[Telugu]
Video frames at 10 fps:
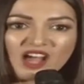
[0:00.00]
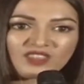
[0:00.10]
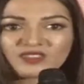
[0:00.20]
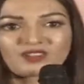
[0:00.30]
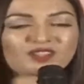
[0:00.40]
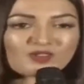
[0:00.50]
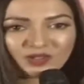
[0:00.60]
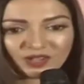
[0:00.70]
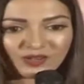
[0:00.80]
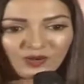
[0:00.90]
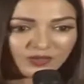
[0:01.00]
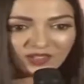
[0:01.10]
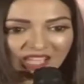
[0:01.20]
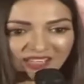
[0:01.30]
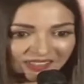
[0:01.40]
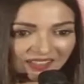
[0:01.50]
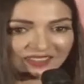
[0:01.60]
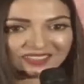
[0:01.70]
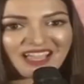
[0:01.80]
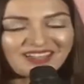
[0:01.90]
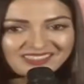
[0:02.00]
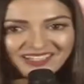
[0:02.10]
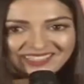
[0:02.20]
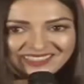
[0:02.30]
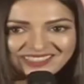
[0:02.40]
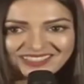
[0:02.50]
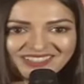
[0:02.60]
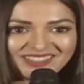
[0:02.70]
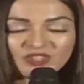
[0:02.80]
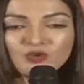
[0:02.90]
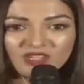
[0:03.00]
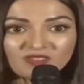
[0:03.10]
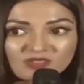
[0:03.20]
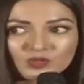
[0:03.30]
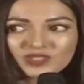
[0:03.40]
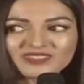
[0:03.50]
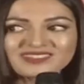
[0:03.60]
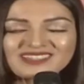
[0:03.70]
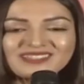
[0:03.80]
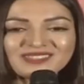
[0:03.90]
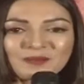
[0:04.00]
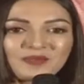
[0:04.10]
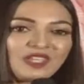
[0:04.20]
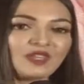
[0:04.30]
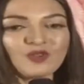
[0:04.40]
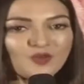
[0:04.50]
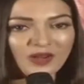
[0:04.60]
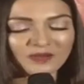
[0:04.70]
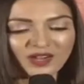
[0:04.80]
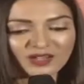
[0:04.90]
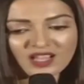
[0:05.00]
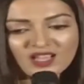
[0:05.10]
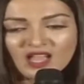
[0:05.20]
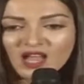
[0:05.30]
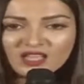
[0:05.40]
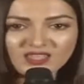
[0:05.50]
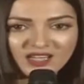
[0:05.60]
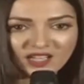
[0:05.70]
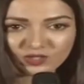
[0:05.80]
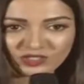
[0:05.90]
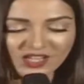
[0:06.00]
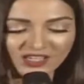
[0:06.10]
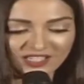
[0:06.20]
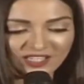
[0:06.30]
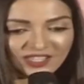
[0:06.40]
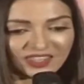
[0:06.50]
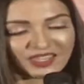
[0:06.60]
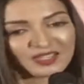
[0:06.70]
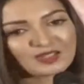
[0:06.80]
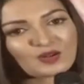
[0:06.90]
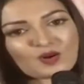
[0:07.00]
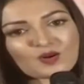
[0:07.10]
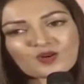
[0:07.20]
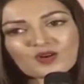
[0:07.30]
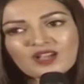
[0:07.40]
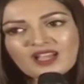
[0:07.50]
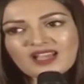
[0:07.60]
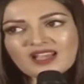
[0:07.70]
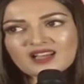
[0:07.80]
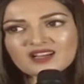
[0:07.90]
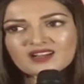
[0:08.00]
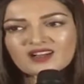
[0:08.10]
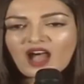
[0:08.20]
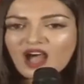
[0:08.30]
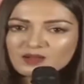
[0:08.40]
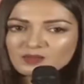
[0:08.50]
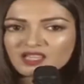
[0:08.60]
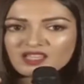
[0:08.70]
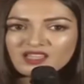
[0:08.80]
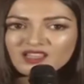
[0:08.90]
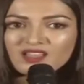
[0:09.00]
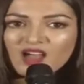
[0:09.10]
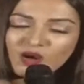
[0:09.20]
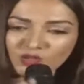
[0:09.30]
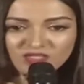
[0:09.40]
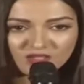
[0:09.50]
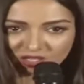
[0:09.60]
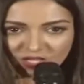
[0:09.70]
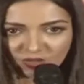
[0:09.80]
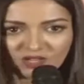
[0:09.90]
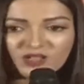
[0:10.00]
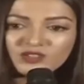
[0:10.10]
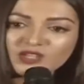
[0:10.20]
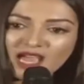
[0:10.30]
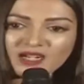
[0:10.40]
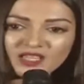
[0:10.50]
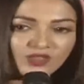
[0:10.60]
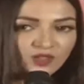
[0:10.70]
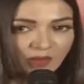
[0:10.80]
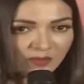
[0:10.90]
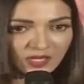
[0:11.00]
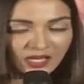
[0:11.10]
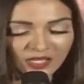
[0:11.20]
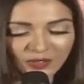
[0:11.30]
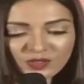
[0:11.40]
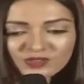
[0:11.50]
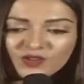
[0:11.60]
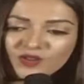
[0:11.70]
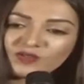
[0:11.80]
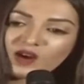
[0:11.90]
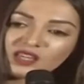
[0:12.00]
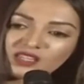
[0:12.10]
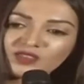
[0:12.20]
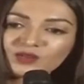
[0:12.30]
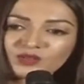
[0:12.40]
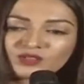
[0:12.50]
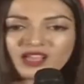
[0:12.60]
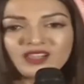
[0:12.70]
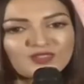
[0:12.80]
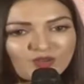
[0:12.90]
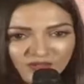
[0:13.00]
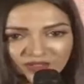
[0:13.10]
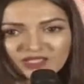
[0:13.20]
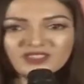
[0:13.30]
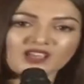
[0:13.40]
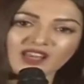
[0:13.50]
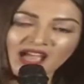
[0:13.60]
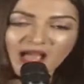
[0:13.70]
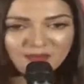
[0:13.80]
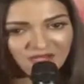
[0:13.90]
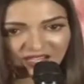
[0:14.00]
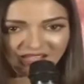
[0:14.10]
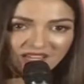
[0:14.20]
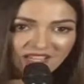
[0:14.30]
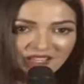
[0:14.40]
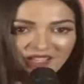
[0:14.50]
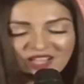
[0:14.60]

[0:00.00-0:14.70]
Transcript: అందరికీ ఒక్క కొత్త క్యారెక్టరైజేషన్ యూ కెన్ యూ కెన్ సీ సంథింగ్ న్యూ అనమాట అది నాకు చాలా నచ్చింది సో ఆమె హౌస్లోనే ఉన్నారు డాడీతో మమ్మీ లేరు సో వాళ్ళిద్దరూ చాలా జోవియల్ చాలా హ్యాపీగానే